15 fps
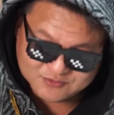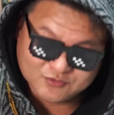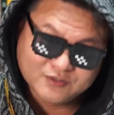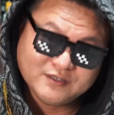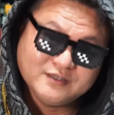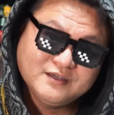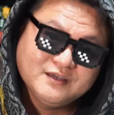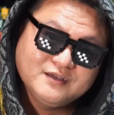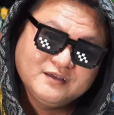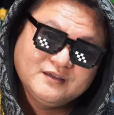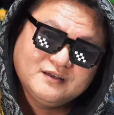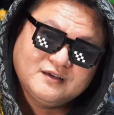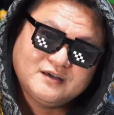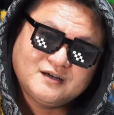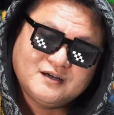所以，
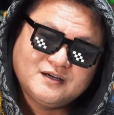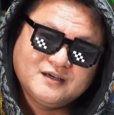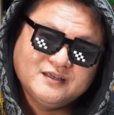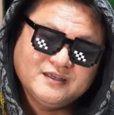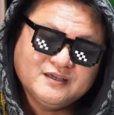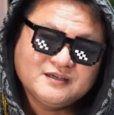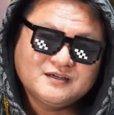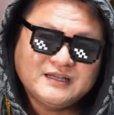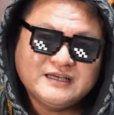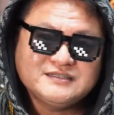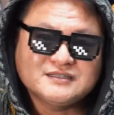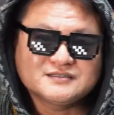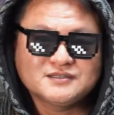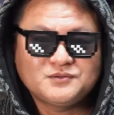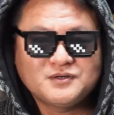呃，严格来
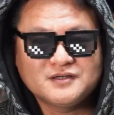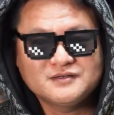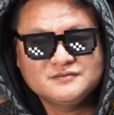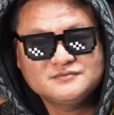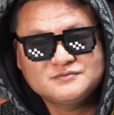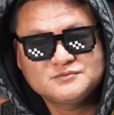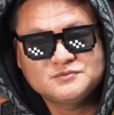讲的话呢，